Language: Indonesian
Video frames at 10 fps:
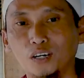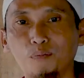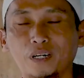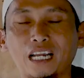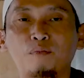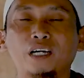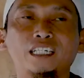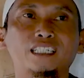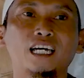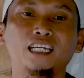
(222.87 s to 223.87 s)
oh, pertama
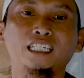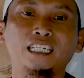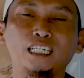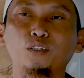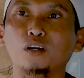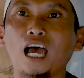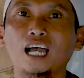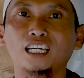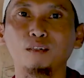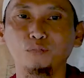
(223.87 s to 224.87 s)
kita di Nurul
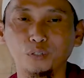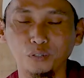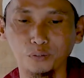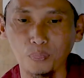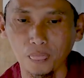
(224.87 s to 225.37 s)
Hakim dulu